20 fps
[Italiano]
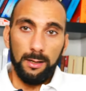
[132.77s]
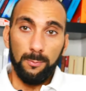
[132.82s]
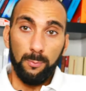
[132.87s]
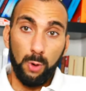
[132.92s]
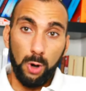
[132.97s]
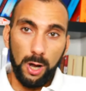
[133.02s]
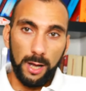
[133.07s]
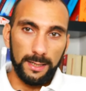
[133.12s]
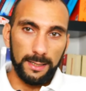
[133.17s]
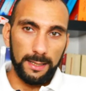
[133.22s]

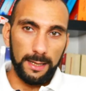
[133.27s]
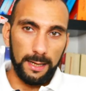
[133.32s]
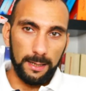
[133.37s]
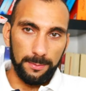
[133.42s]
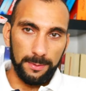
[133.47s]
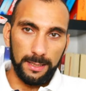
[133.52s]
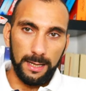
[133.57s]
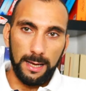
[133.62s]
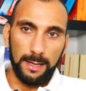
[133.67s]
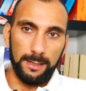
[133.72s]
Può anche
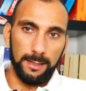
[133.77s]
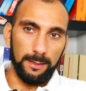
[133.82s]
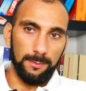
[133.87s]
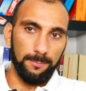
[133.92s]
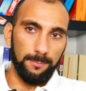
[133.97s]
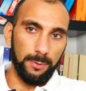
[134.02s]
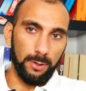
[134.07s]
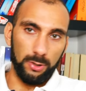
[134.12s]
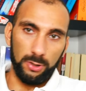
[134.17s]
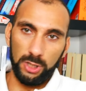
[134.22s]
capitare
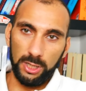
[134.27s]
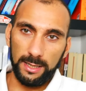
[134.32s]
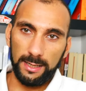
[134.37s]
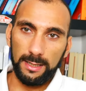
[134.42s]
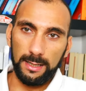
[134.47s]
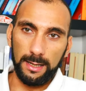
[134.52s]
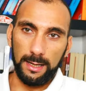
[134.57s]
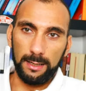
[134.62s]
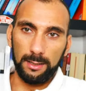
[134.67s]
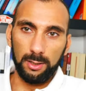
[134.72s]
per
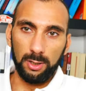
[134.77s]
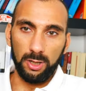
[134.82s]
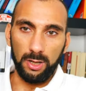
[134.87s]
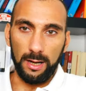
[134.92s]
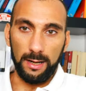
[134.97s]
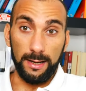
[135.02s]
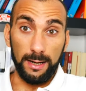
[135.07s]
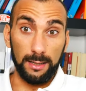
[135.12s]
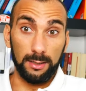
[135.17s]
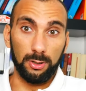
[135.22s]
progetti
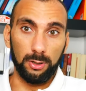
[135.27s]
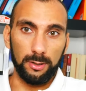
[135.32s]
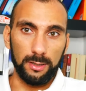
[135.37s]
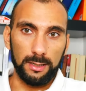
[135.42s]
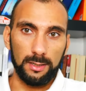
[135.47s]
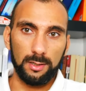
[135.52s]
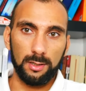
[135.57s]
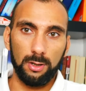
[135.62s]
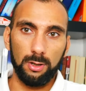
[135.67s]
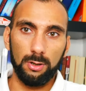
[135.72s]
ad alto
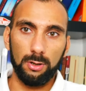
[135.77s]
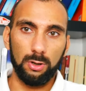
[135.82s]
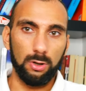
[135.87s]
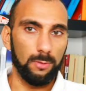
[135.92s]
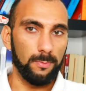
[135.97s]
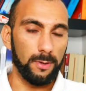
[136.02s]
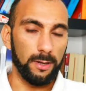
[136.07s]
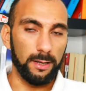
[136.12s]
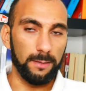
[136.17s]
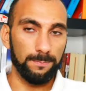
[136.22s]
rischio
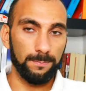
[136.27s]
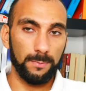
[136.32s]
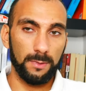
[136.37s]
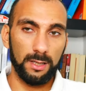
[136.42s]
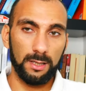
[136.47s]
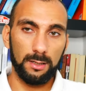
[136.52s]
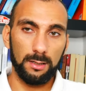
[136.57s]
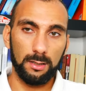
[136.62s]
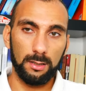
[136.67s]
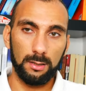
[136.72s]
come
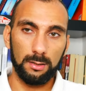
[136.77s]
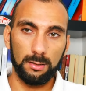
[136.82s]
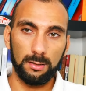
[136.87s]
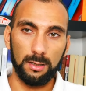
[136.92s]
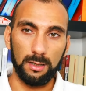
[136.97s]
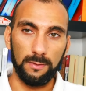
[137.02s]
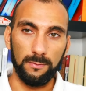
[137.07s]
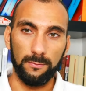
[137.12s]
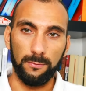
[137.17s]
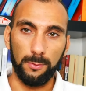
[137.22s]

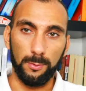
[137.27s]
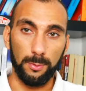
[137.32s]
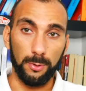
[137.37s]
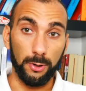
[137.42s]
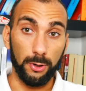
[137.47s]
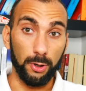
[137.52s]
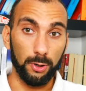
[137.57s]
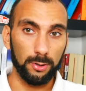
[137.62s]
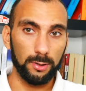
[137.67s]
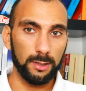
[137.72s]

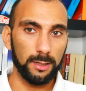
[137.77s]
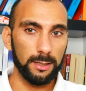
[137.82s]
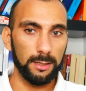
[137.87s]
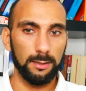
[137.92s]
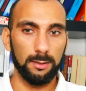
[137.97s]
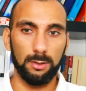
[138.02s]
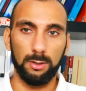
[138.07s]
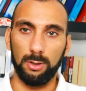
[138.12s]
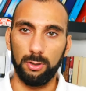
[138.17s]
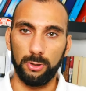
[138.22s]

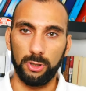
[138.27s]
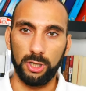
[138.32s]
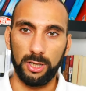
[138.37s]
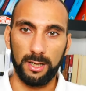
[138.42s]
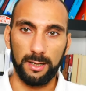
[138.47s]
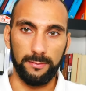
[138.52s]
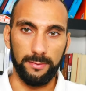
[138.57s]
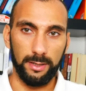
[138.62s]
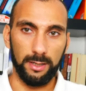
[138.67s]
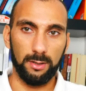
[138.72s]
infoprodotti,
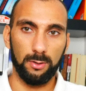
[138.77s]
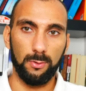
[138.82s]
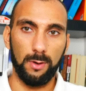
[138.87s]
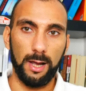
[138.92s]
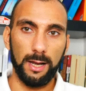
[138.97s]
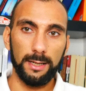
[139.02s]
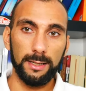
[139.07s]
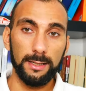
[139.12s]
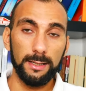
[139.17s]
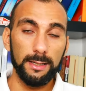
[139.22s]
oggetti
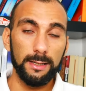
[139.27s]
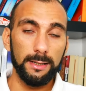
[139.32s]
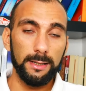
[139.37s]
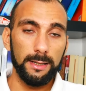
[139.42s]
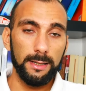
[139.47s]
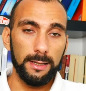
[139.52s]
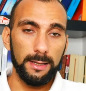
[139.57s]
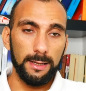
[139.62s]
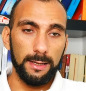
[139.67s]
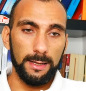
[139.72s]
virtuali.
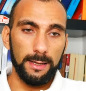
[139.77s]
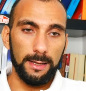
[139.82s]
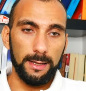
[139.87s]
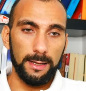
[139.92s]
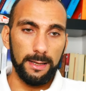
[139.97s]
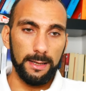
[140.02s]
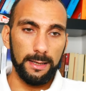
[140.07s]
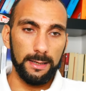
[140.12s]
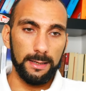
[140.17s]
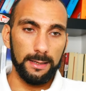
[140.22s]

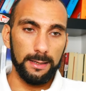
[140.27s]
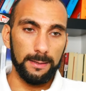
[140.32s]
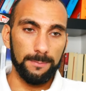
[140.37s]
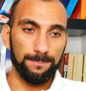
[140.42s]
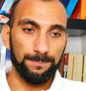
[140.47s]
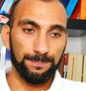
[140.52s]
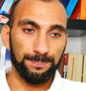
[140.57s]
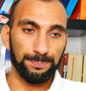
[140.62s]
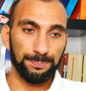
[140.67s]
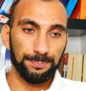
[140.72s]

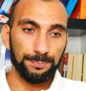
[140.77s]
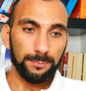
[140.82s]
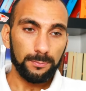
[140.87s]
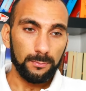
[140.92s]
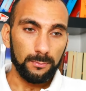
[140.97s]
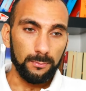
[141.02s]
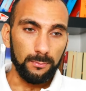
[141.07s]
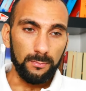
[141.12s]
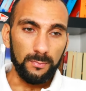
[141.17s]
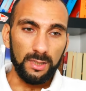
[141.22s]
E
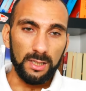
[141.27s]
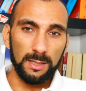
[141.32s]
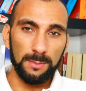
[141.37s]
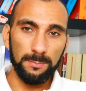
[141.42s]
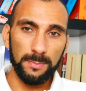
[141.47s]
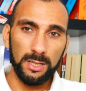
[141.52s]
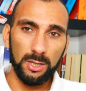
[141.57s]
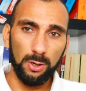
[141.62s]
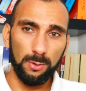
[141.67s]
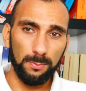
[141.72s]

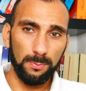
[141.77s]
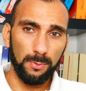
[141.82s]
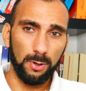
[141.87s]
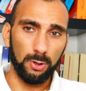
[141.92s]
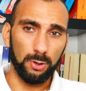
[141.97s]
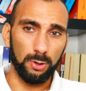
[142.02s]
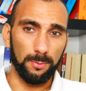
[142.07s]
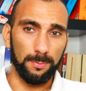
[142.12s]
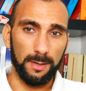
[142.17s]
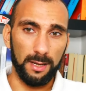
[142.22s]
il miglior
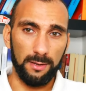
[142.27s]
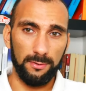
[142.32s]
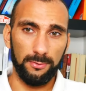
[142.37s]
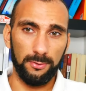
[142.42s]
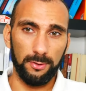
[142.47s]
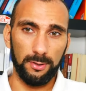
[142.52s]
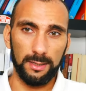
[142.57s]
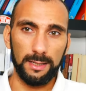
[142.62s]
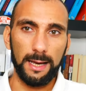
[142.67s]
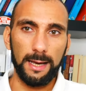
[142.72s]
modo per
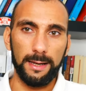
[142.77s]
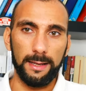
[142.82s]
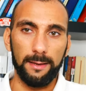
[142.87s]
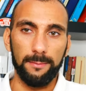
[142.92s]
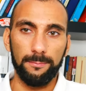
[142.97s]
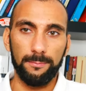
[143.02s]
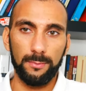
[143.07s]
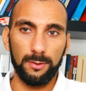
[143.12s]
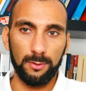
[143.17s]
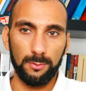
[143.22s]

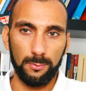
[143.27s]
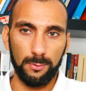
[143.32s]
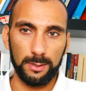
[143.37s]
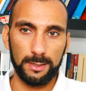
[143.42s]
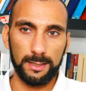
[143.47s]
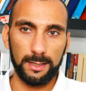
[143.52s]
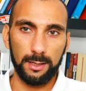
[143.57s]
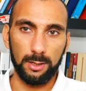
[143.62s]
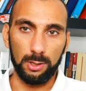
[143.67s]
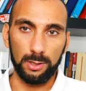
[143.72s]
affrontare
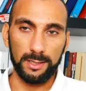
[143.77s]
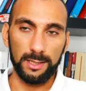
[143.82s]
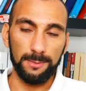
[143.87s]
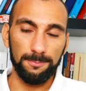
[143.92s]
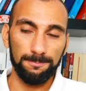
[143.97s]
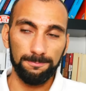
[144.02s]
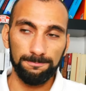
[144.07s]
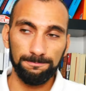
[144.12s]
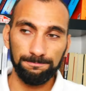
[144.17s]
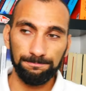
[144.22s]
questa cosa